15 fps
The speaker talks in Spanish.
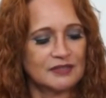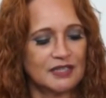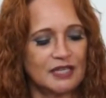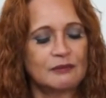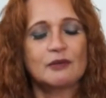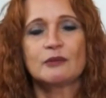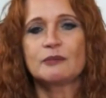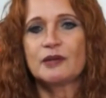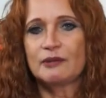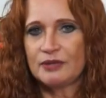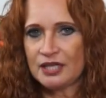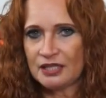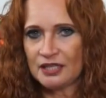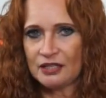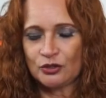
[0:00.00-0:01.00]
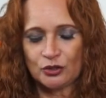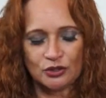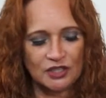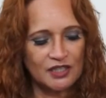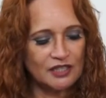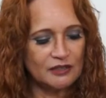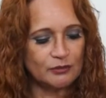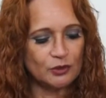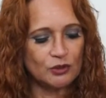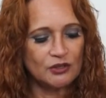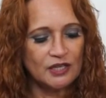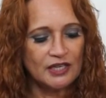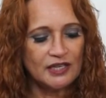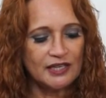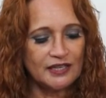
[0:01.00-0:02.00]
que, me, que viene dentro del libro,
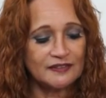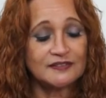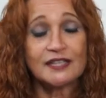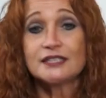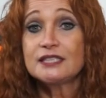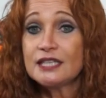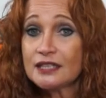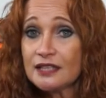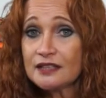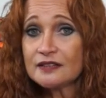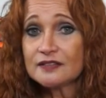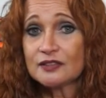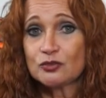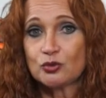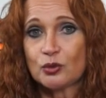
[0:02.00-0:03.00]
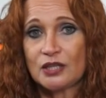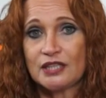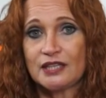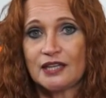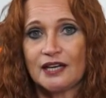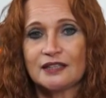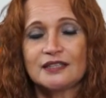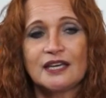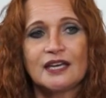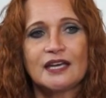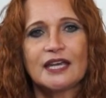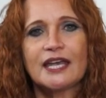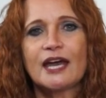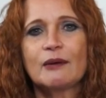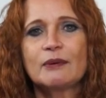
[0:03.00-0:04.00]
que está llena de sensualidad,
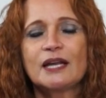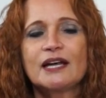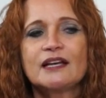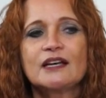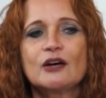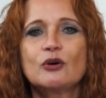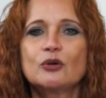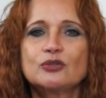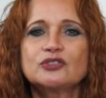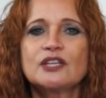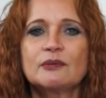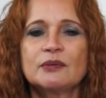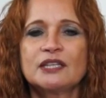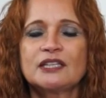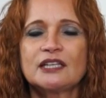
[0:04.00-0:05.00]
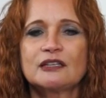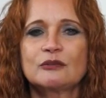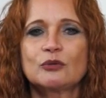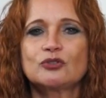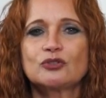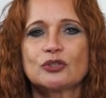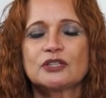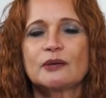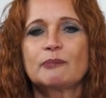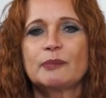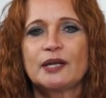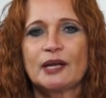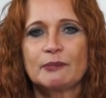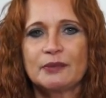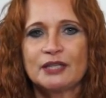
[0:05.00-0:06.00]
que habla justamente de nuestro
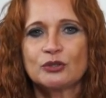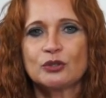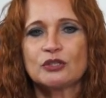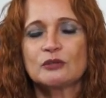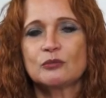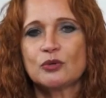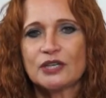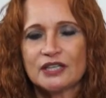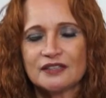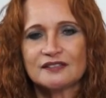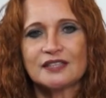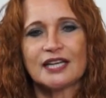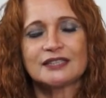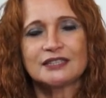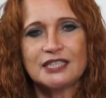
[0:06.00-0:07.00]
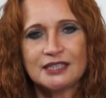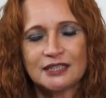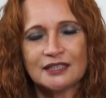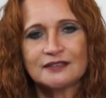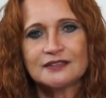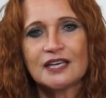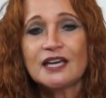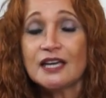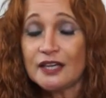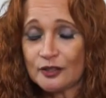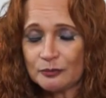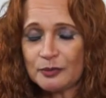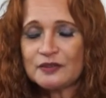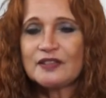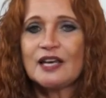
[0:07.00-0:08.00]
temperamento de mujeres latinas
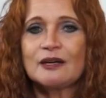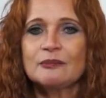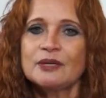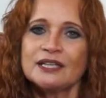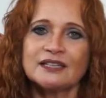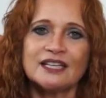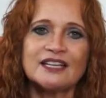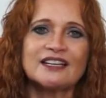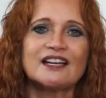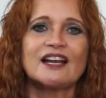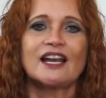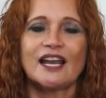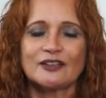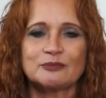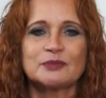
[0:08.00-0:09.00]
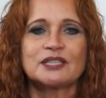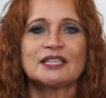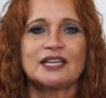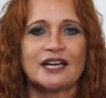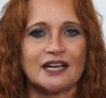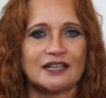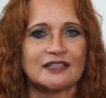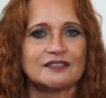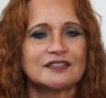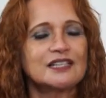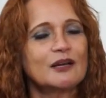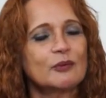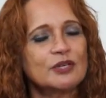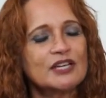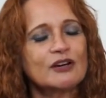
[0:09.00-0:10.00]
especialmente las mexicanas, y
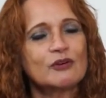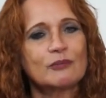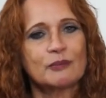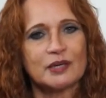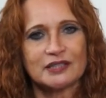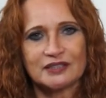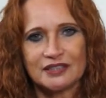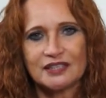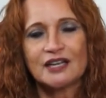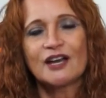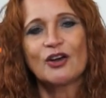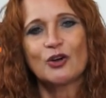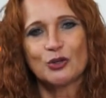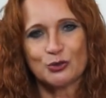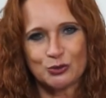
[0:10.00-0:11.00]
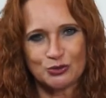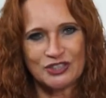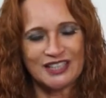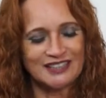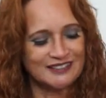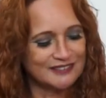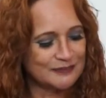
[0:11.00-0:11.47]
la voy a compartir con ustedes.